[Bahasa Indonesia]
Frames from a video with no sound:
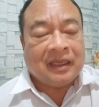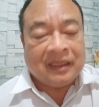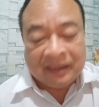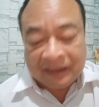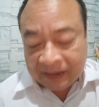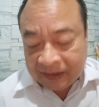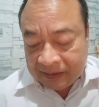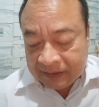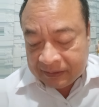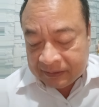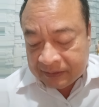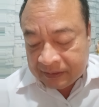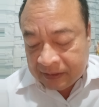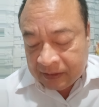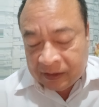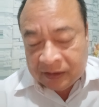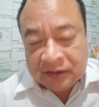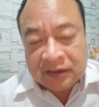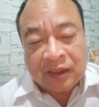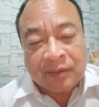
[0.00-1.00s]
Ya,
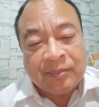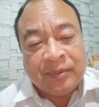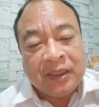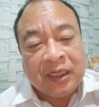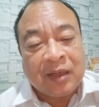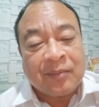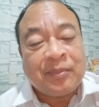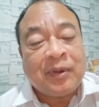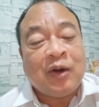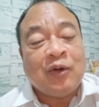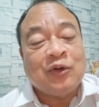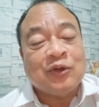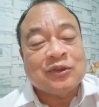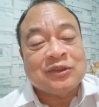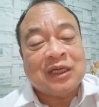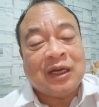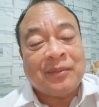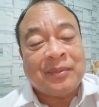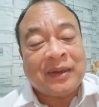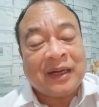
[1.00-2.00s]
yang bilang Paulus
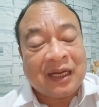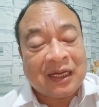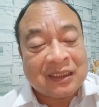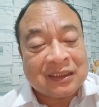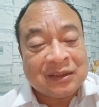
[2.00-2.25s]
nggak pernah